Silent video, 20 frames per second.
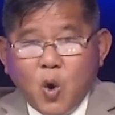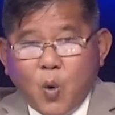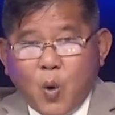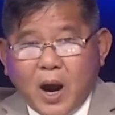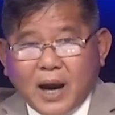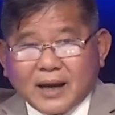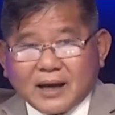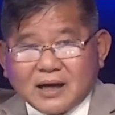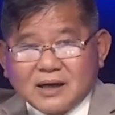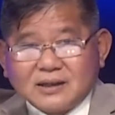
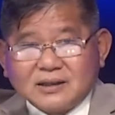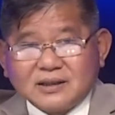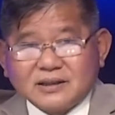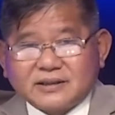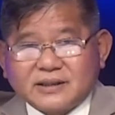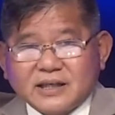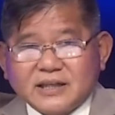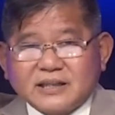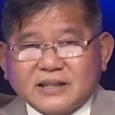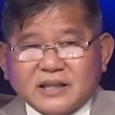hoặc cử
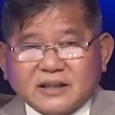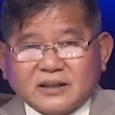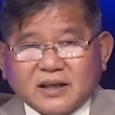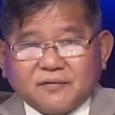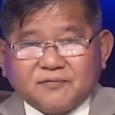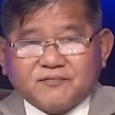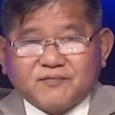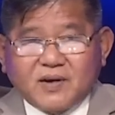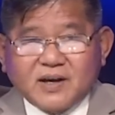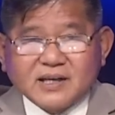tri sẽ
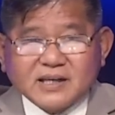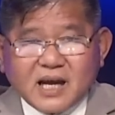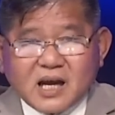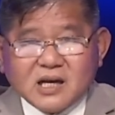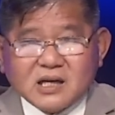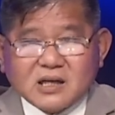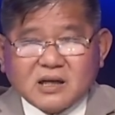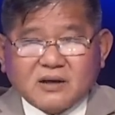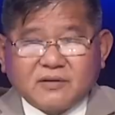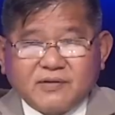chất vấn các
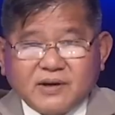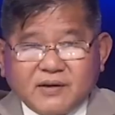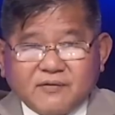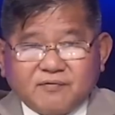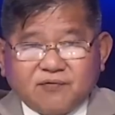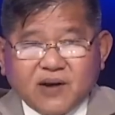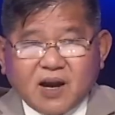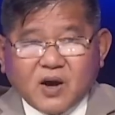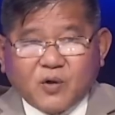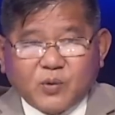ứng cử
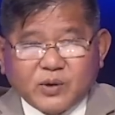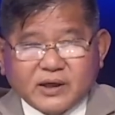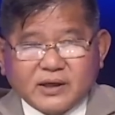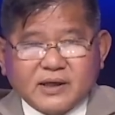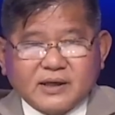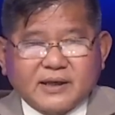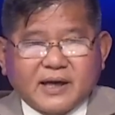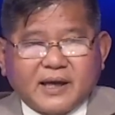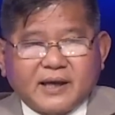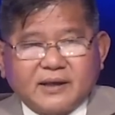viên về khuynh
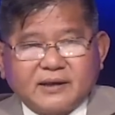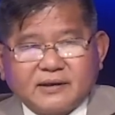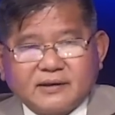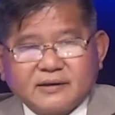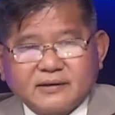hướng này